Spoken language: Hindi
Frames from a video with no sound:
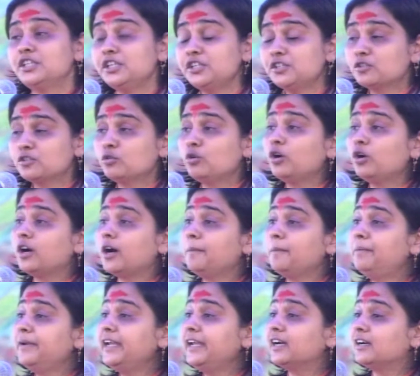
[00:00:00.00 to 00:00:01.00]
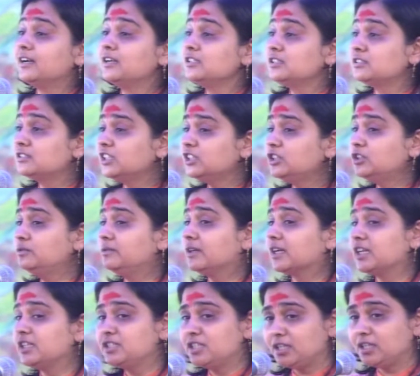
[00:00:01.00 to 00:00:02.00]
जिसको अपने अस्तित्व
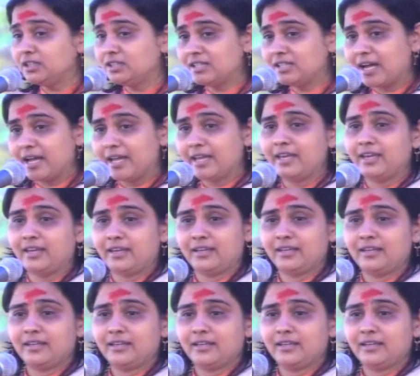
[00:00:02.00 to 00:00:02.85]
की चिंता है